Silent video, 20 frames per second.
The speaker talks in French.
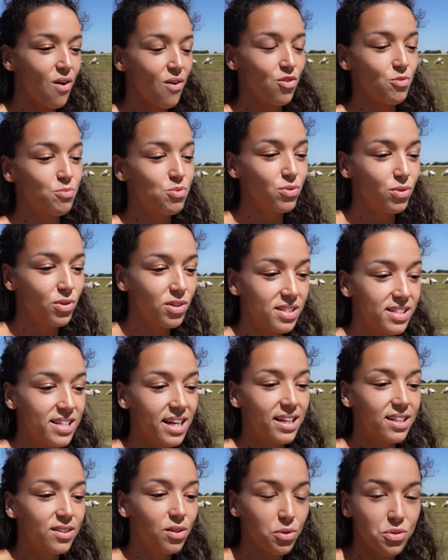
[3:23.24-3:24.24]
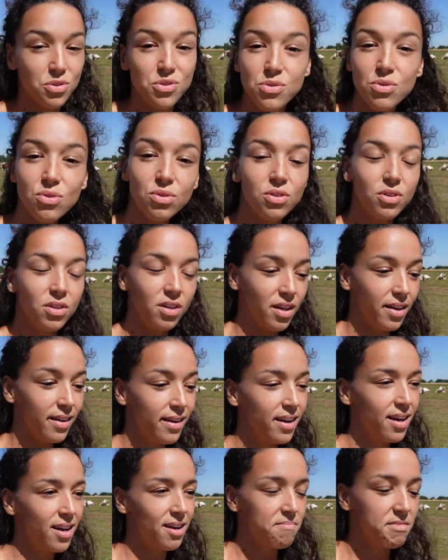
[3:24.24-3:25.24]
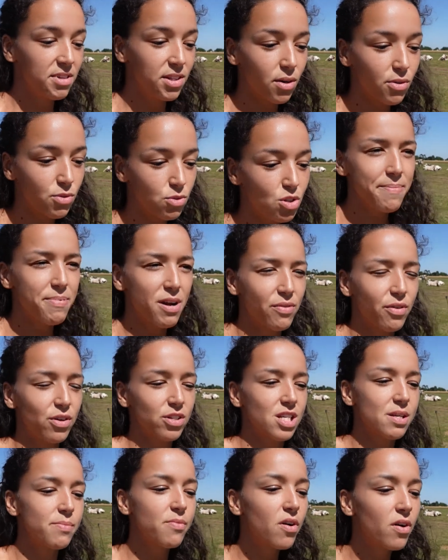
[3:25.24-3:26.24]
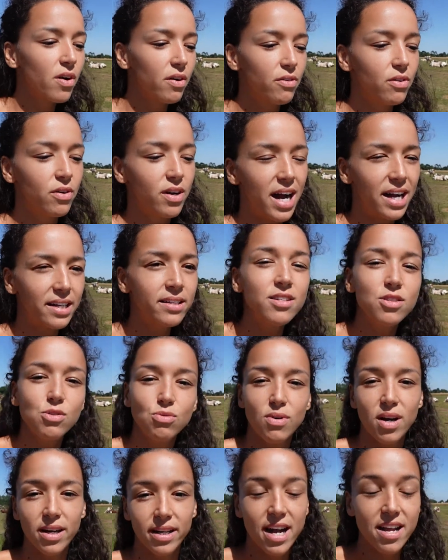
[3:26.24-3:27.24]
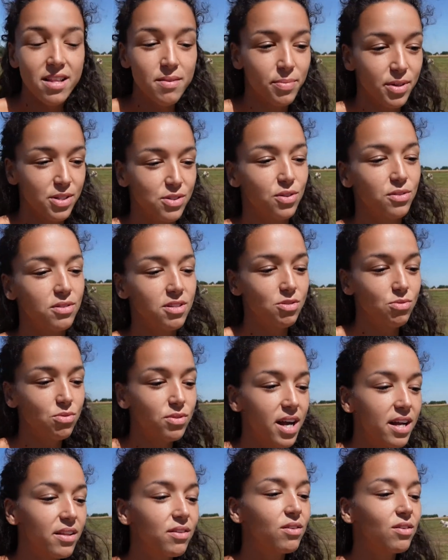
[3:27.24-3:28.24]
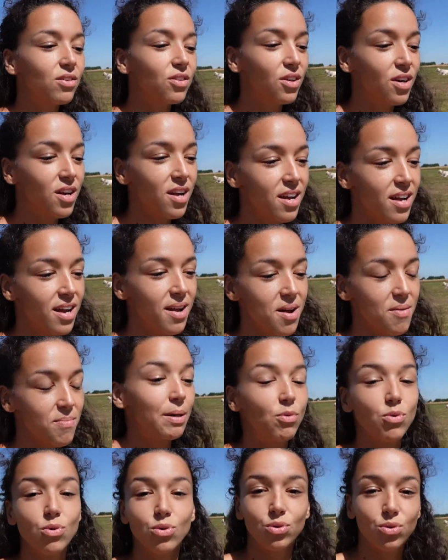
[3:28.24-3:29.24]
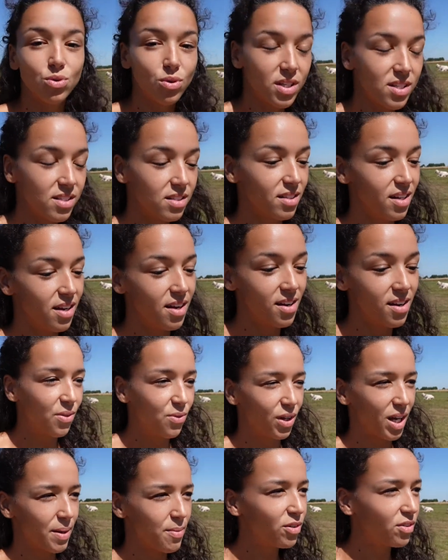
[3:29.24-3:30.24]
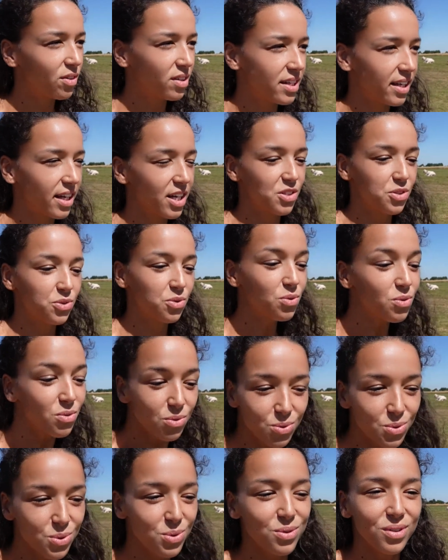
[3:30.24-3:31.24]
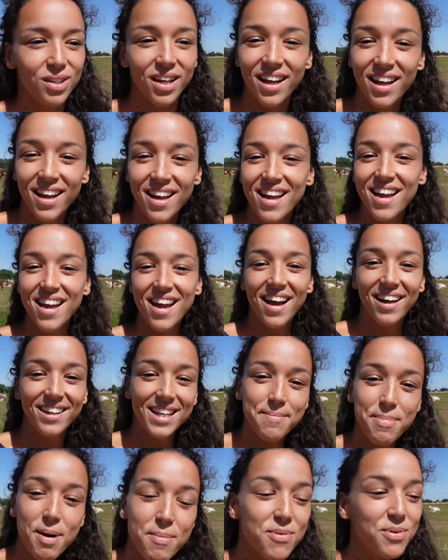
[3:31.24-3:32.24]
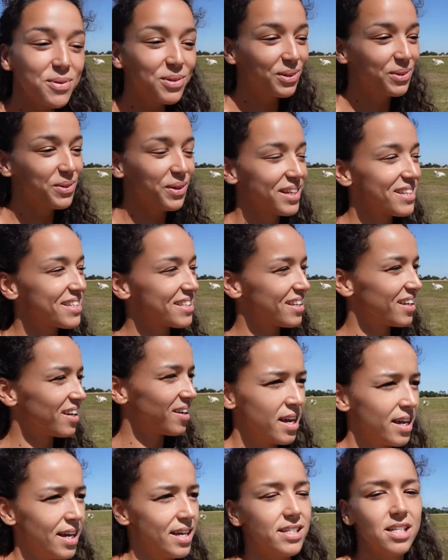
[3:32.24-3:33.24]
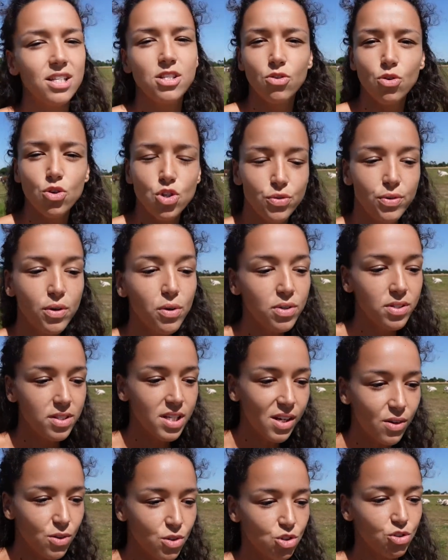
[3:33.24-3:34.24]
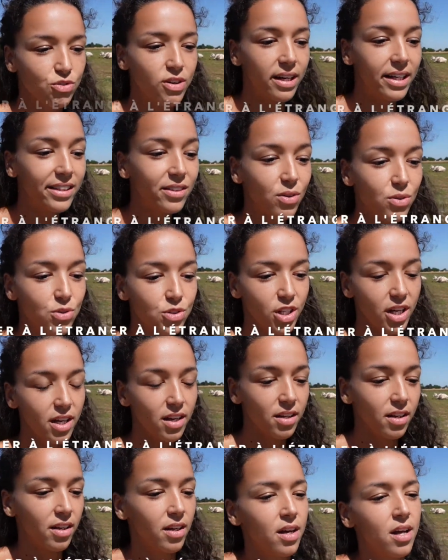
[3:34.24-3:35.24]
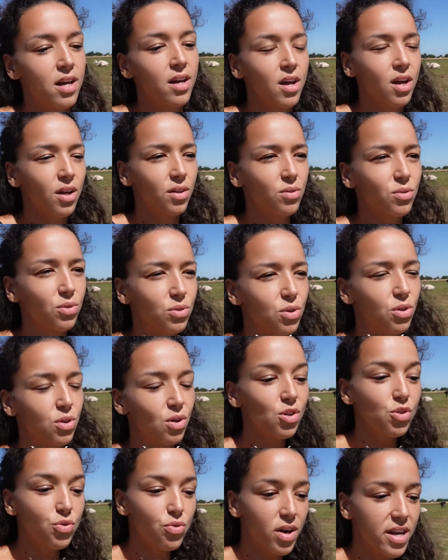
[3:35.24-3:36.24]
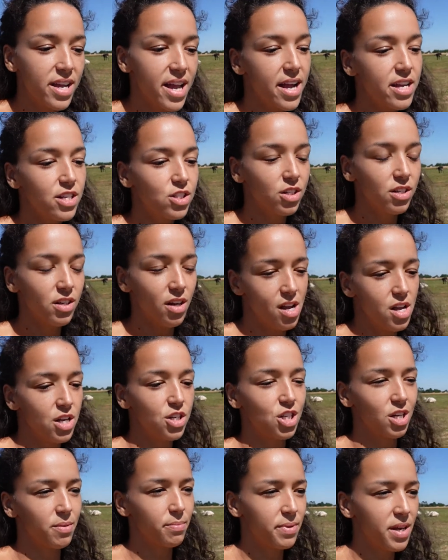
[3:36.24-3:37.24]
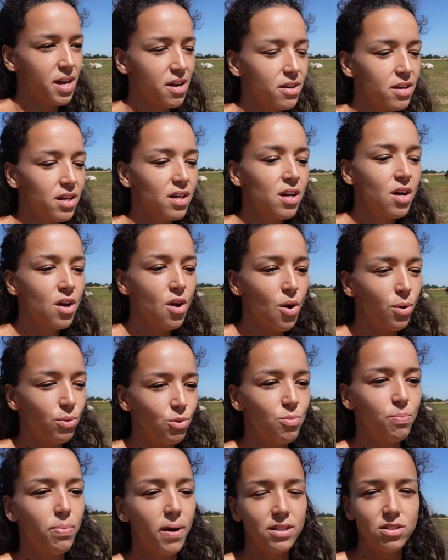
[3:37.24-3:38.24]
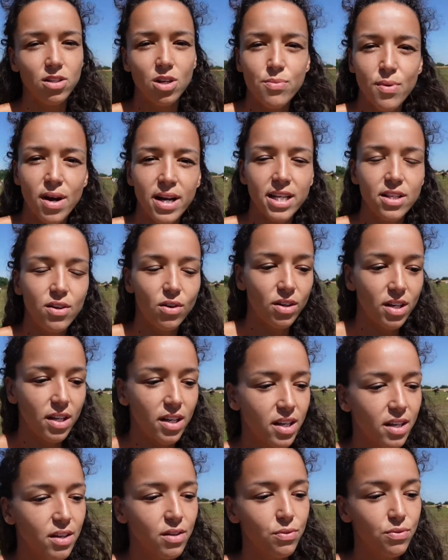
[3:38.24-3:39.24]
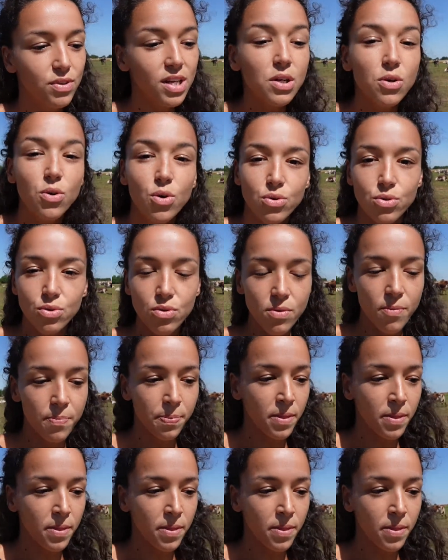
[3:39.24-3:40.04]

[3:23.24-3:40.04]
vous pouvez aussi aller dans le sud, mais dans le sud, pas forcément euh, à Nice ou à Cannes, parce que Nice ou Cannes, il euh, y a beaucoup de touristes. Donc vraiment dans les régions où il n'y a pas beaucoup de touristes. Et c'est ce que je fais aussi quand je vais à l'étranger. Donc euh, quand je voyage, j'aime bien ne pas seulement aller dans les villes connues,